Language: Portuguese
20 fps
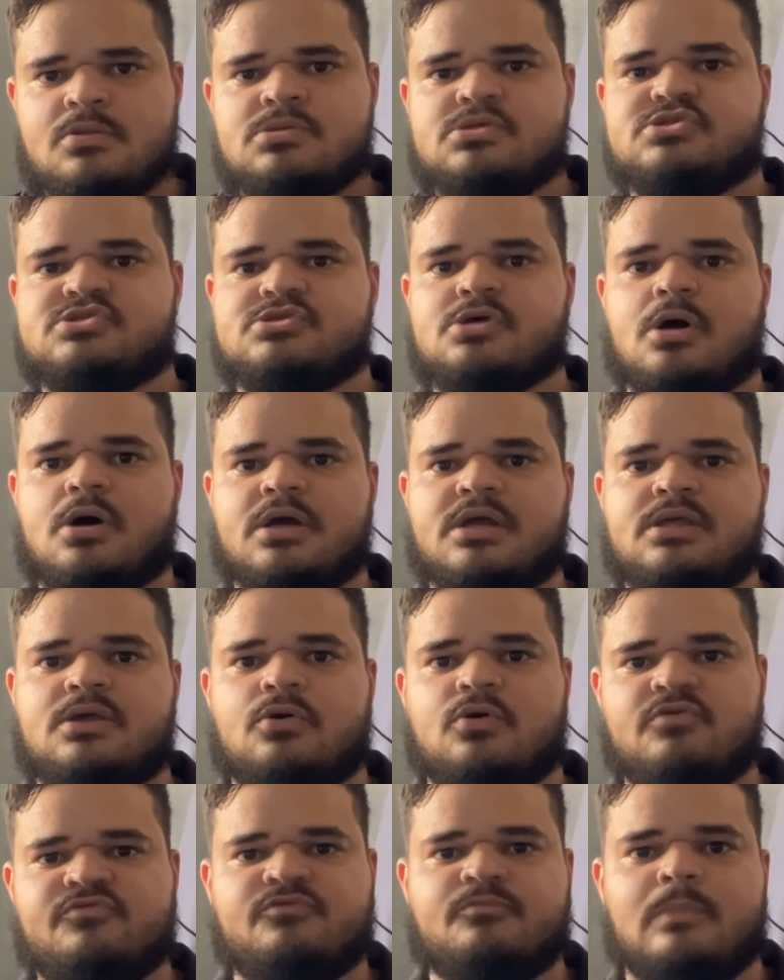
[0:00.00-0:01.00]
Só que
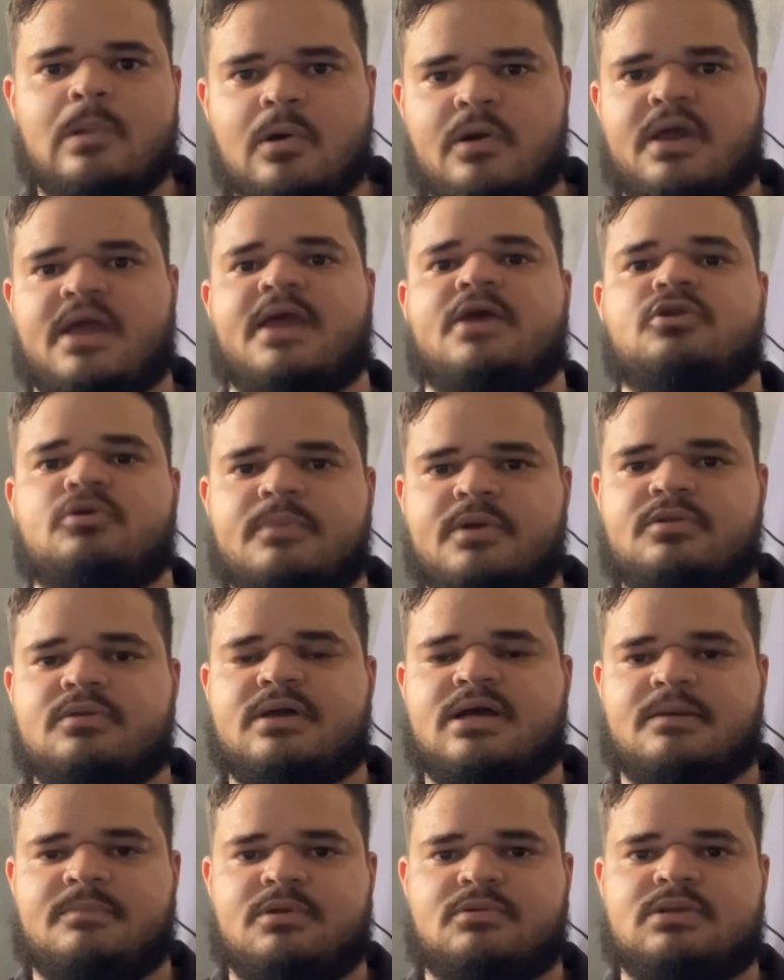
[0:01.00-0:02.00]
houve um bloqueio no meio do
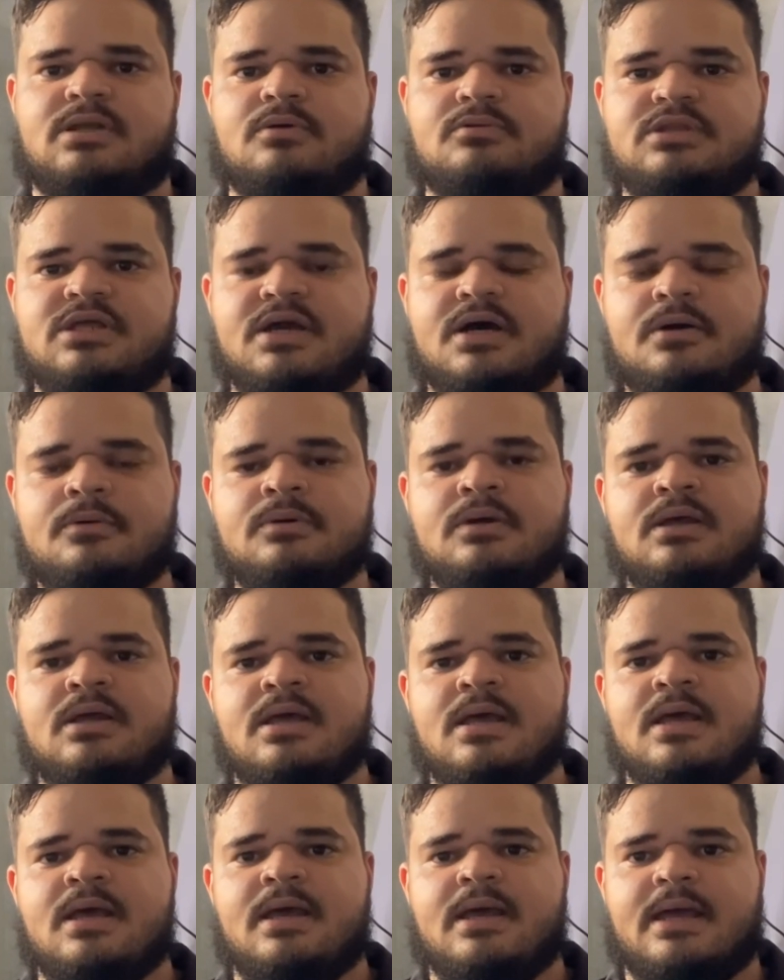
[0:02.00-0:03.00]
caminho da União
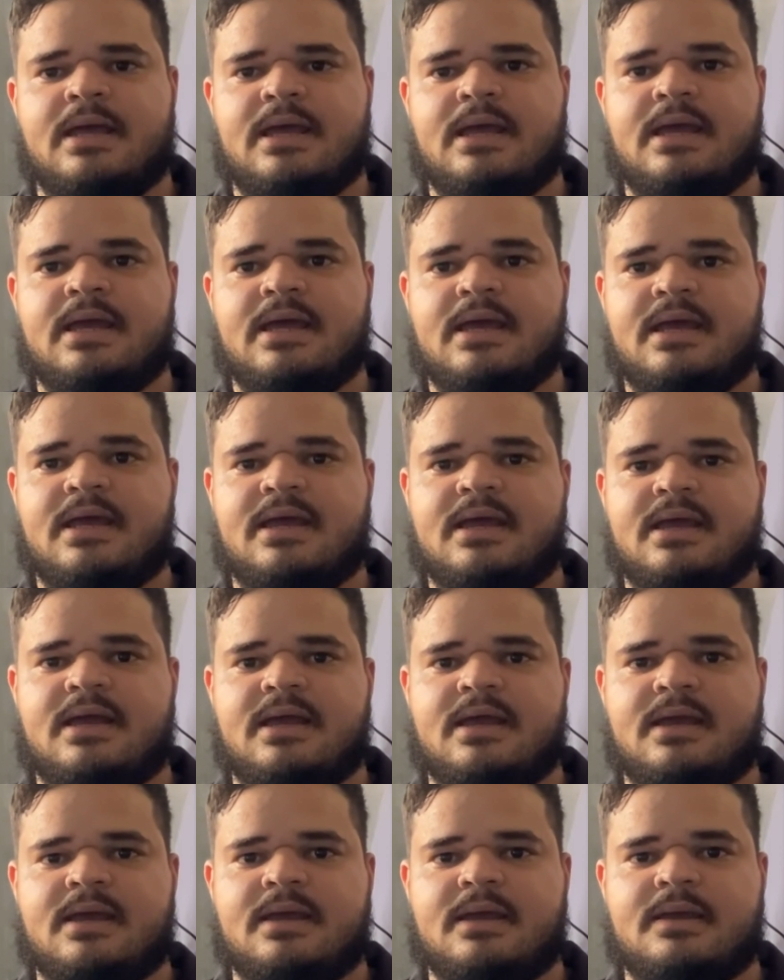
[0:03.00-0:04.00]

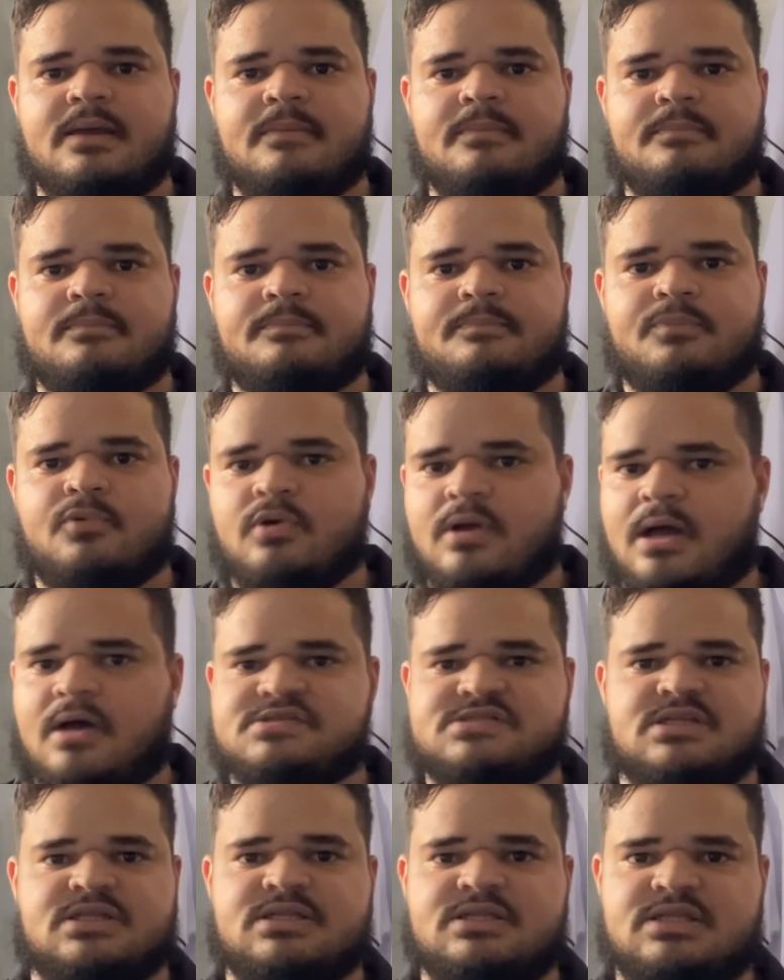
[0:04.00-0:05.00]
é, por
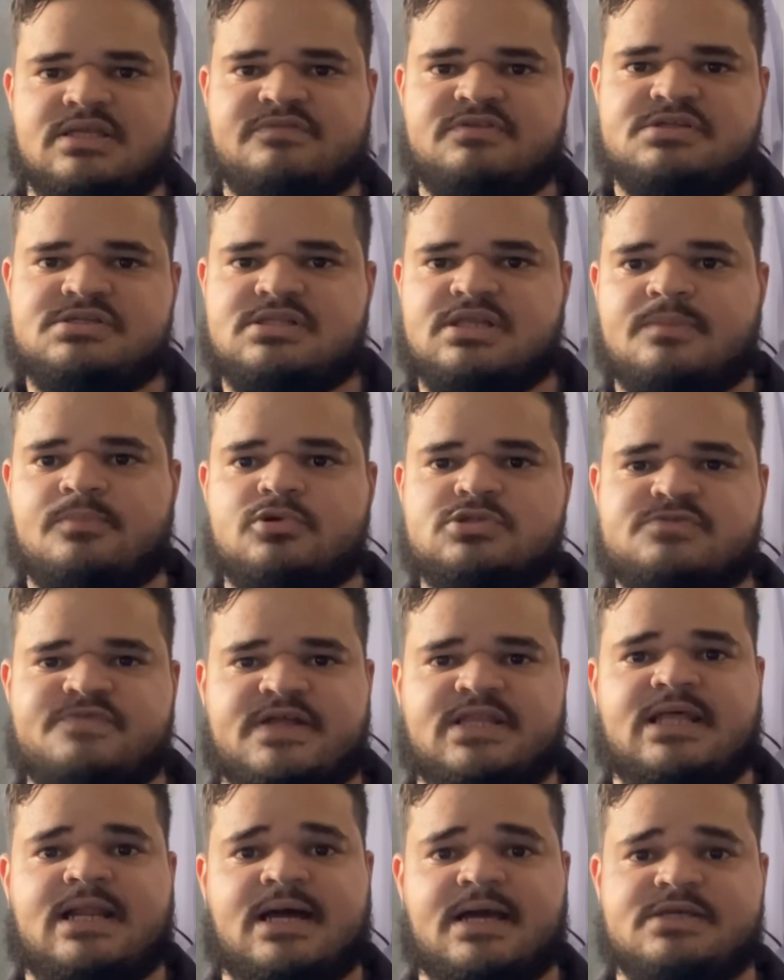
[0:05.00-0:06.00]
causa de dívidas de tributos
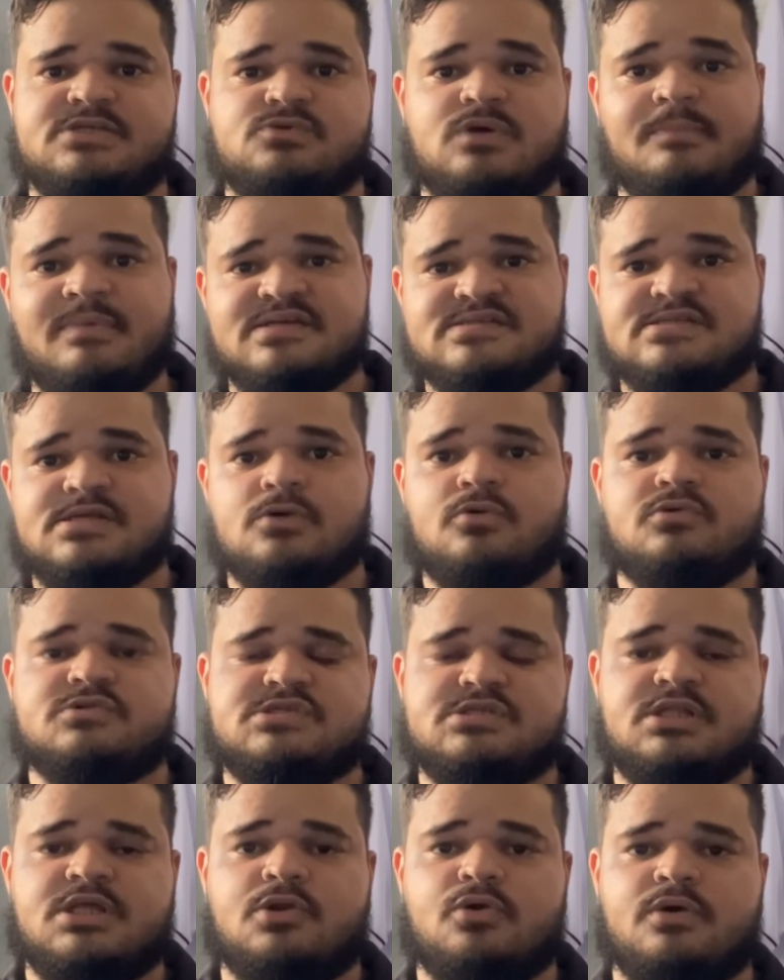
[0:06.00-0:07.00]
federais. O ABC
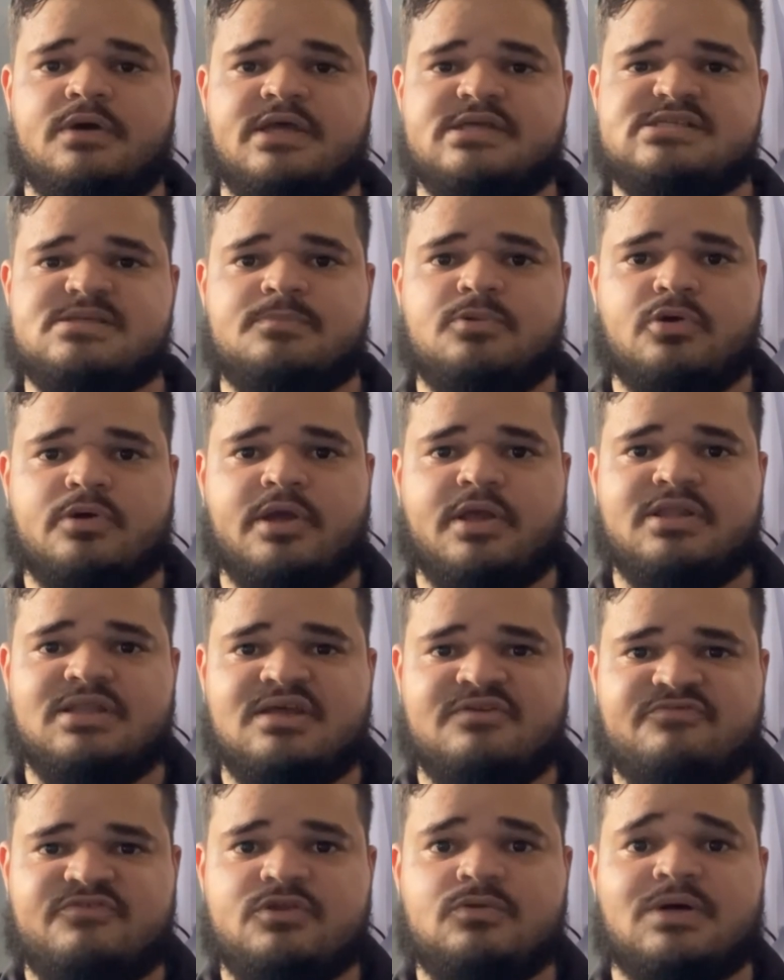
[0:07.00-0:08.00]
considerou esse bloqueio
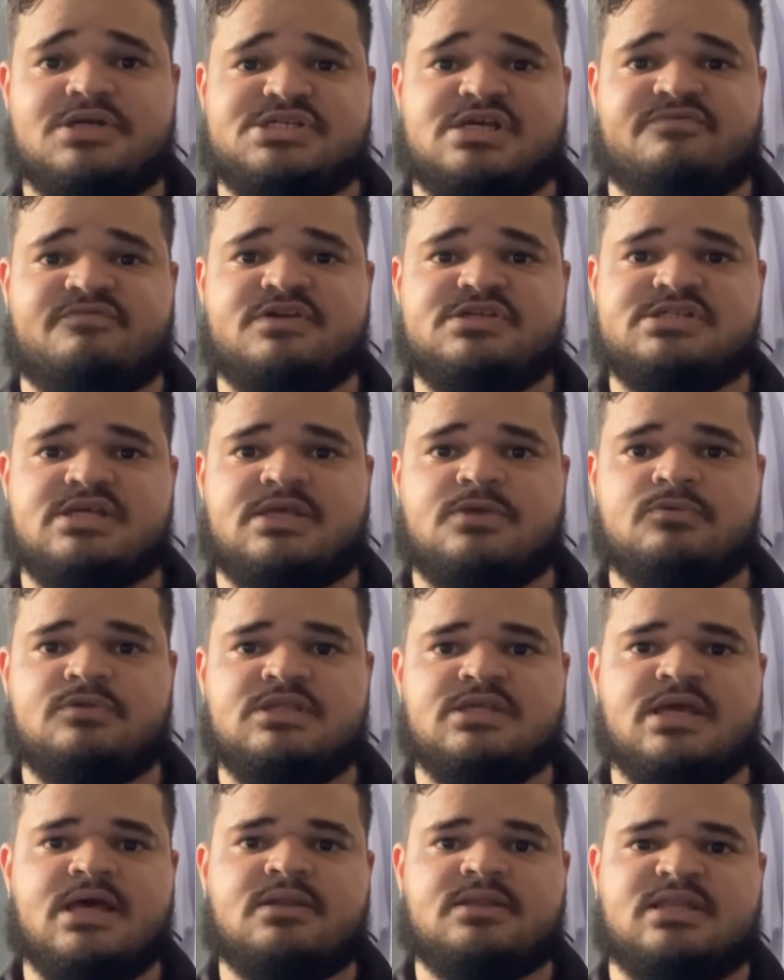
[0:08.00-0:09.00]
indevido, já vista que o
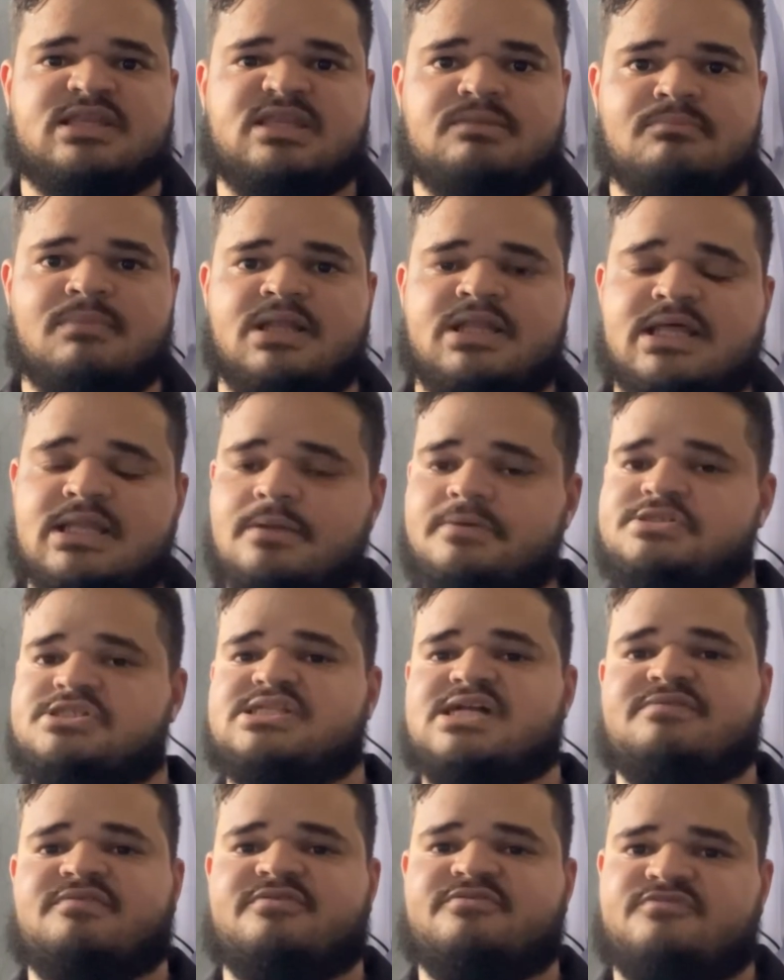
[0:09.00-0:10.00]
dinheiro da Timania não
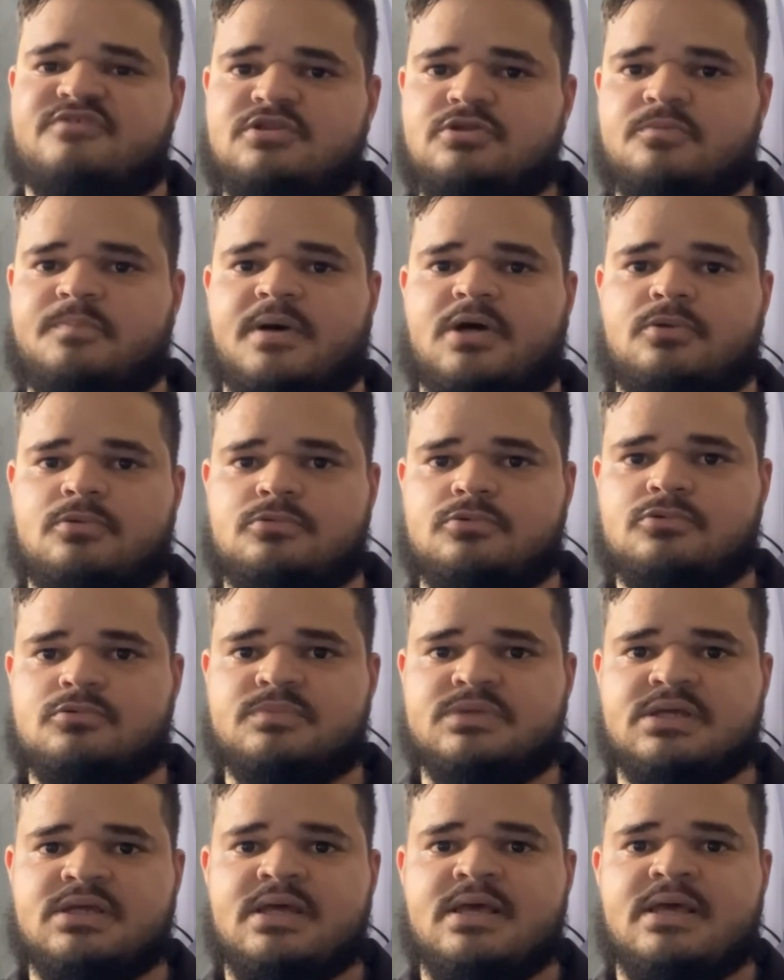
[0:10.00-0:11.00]
estava vindo para o clube